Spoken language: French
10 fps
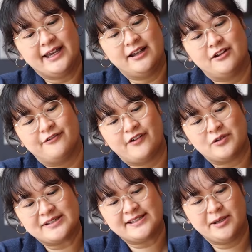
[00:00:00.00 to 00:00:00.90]
et le
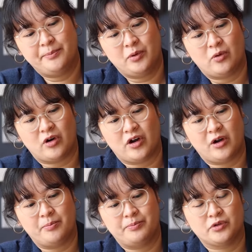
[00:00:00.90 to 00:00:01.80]
foncé pour,
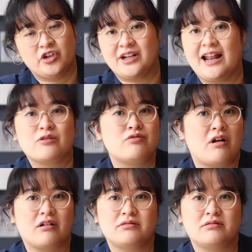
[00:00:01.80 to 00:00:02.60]
euh, pour donner la couleur.